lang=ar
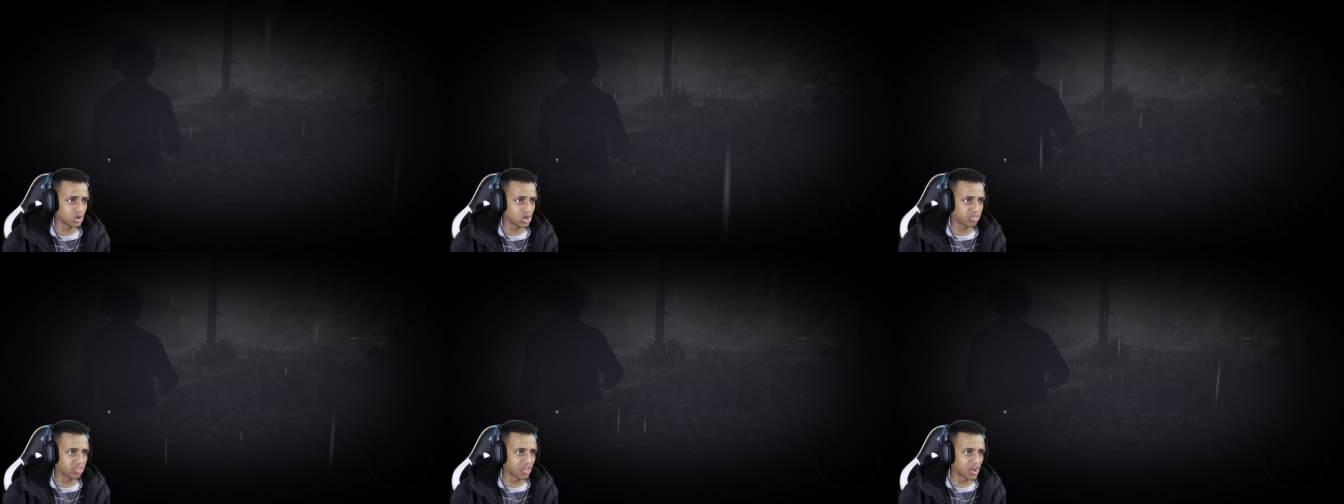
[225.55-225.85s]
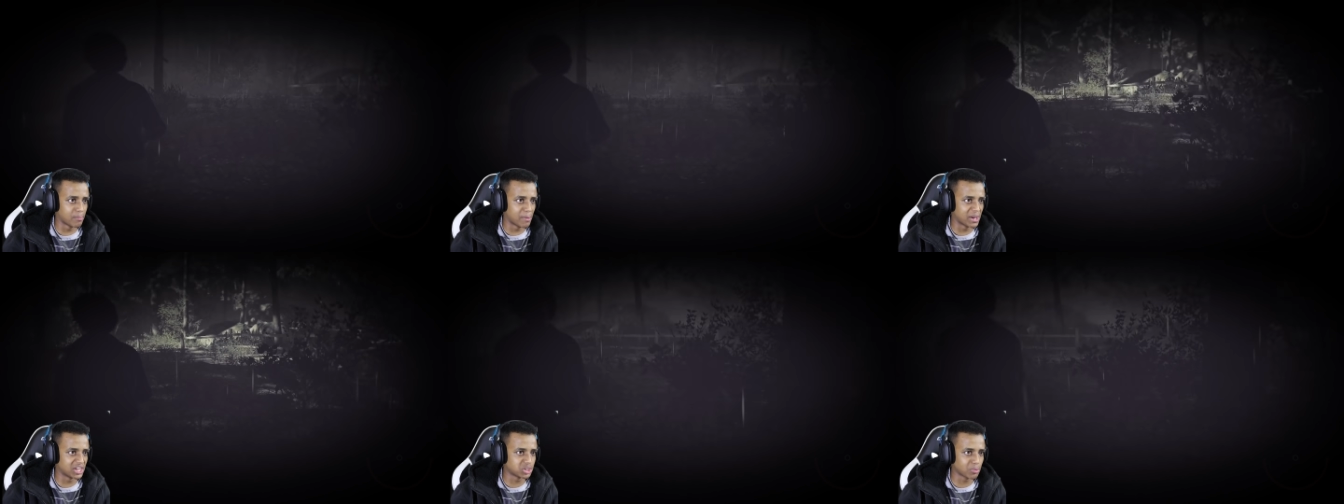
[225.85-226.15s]

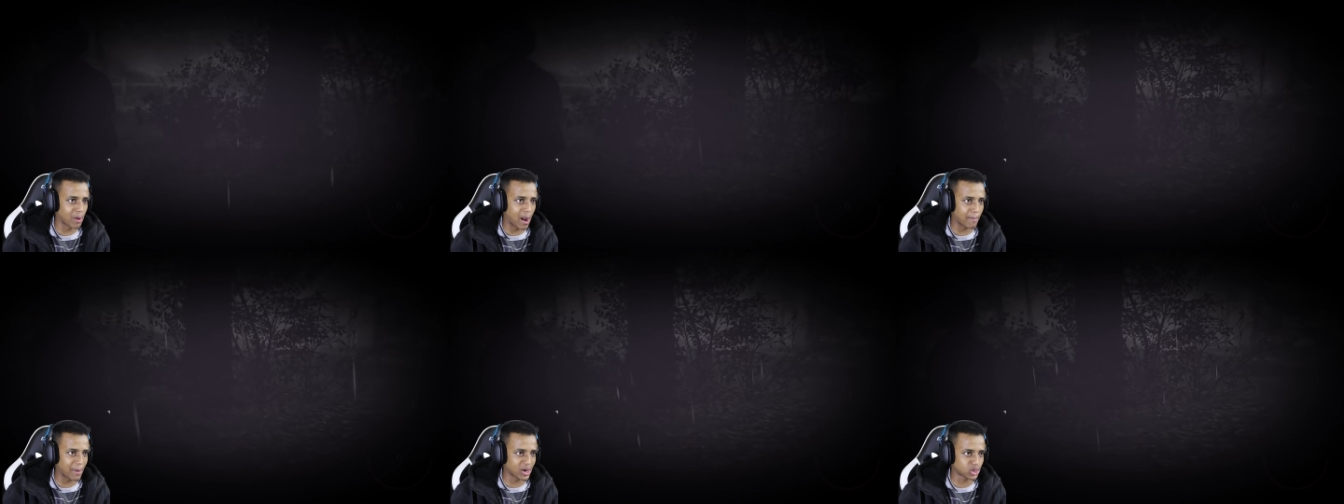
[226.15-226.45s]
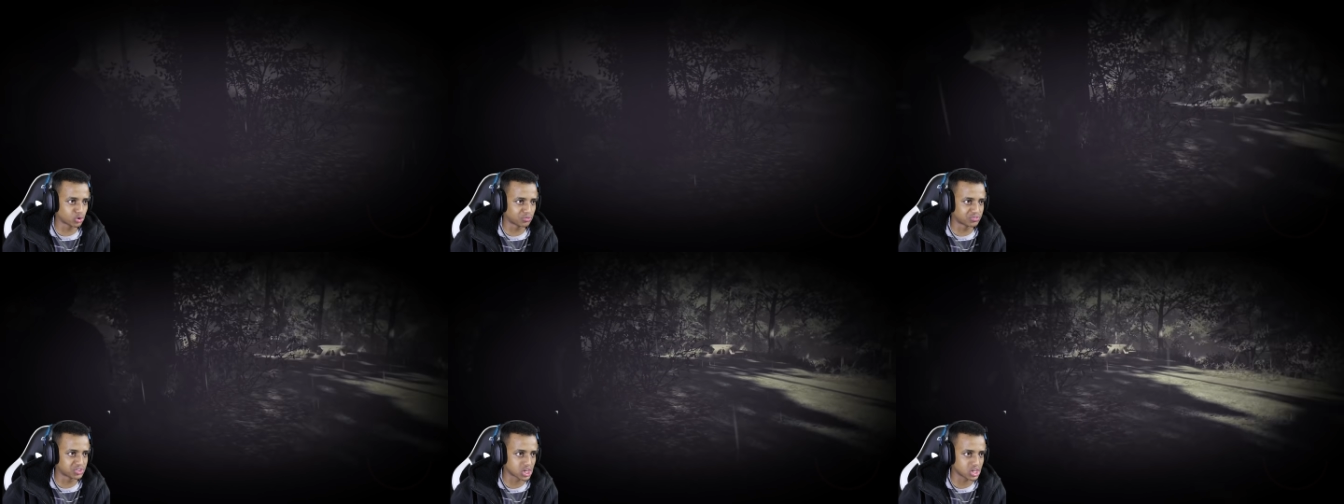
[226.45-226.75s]
الظلمه يا جماعه ما
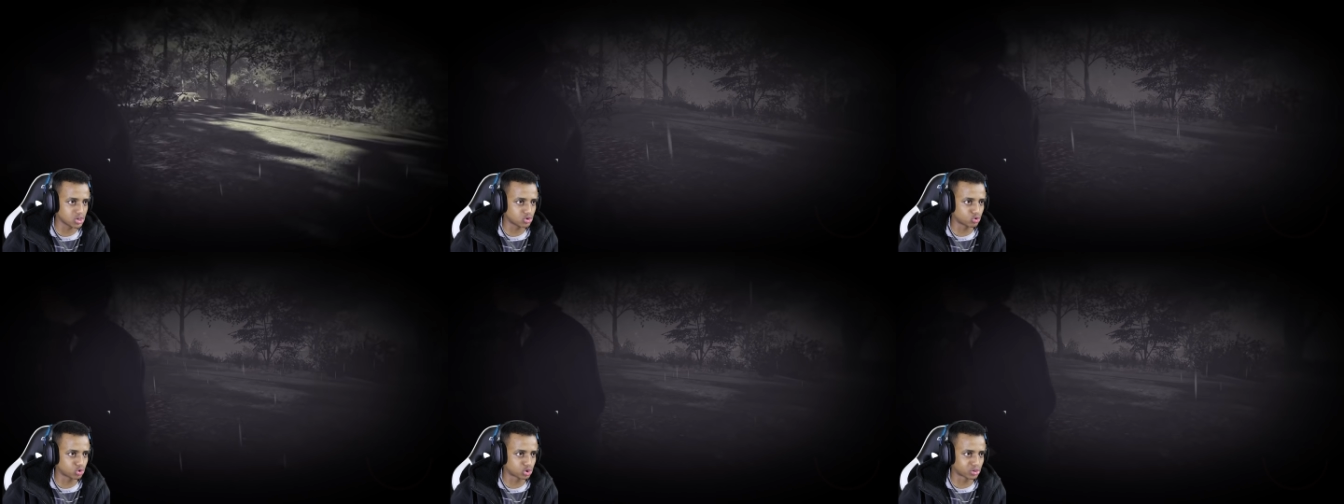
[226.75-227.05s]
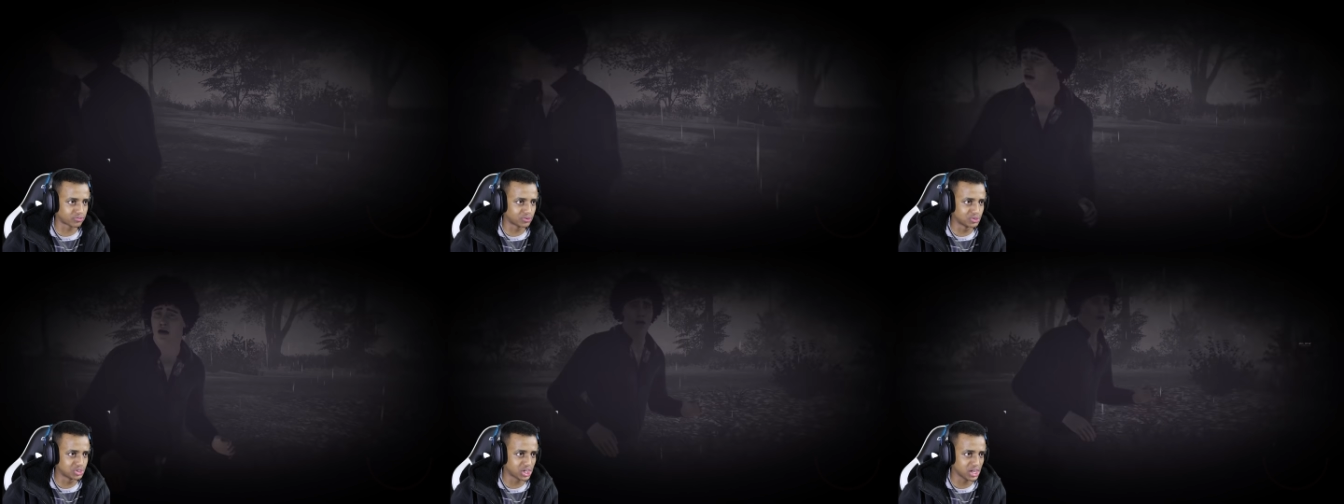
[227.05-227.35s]
اشوف شيء انتم
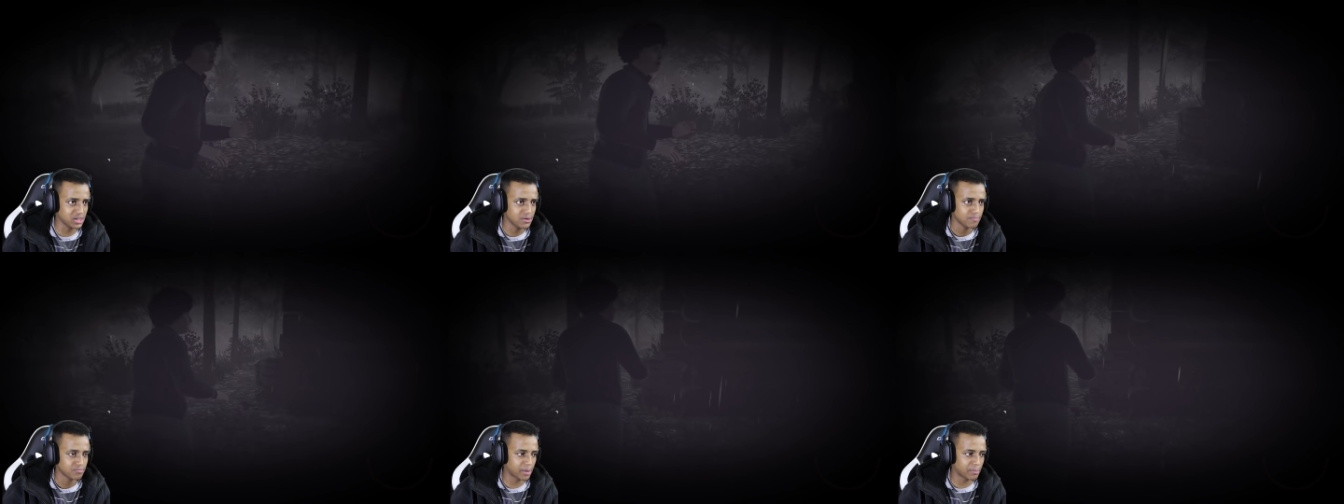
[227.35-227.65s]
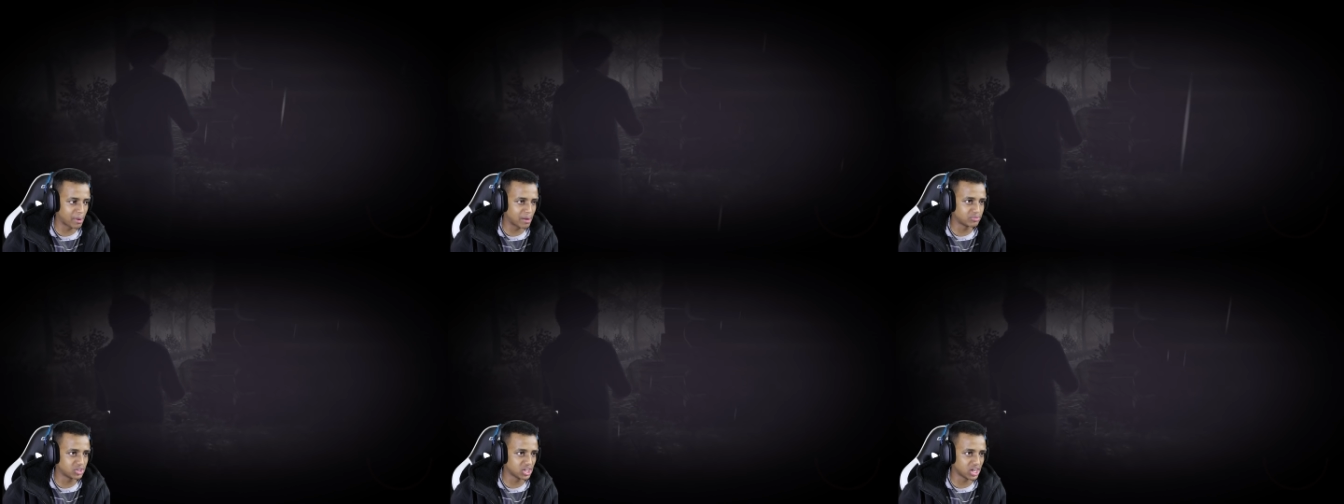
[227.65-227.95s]
تشوفون شيء
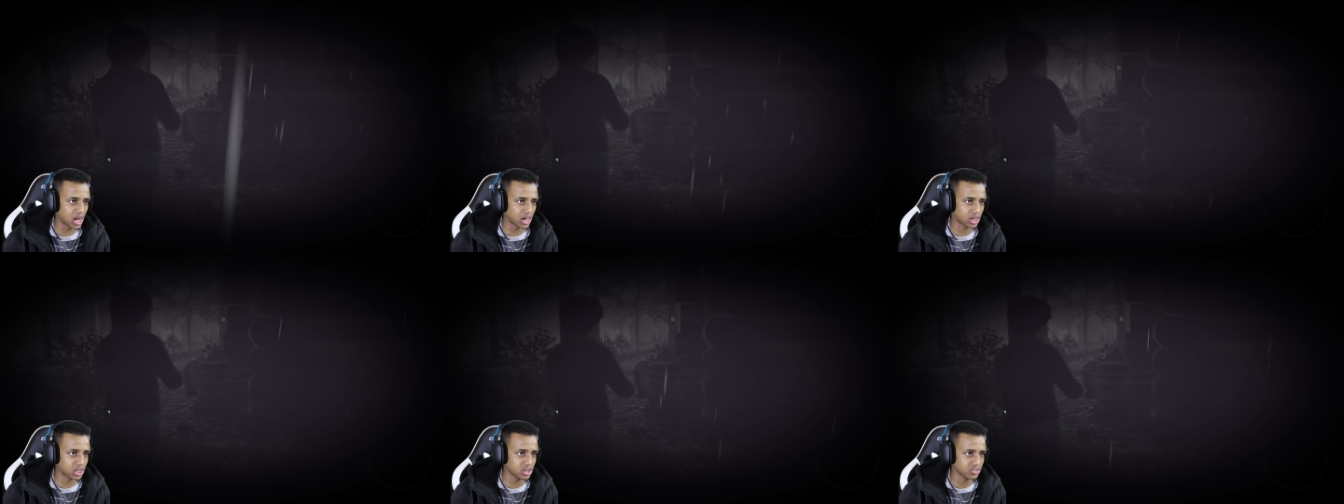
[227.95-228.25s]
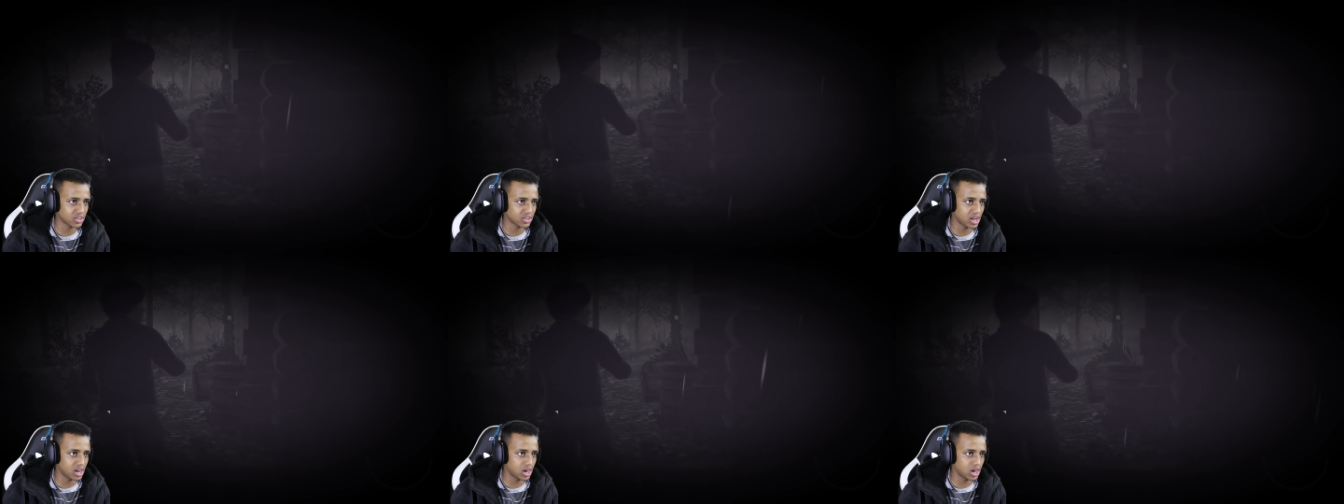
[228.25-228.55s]
انا ما يمديني
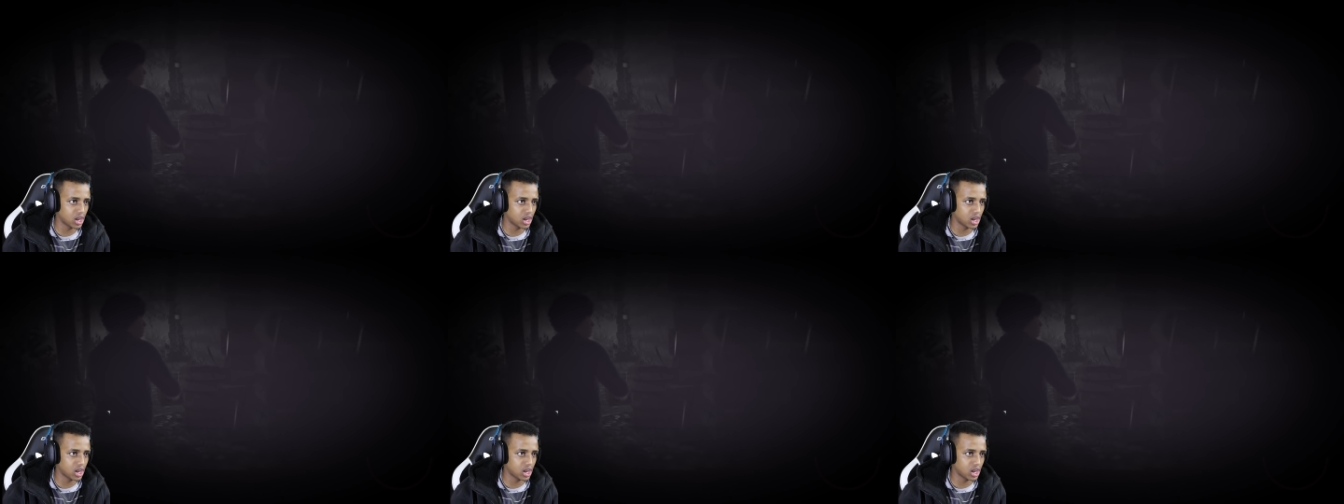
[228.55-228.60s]
اركض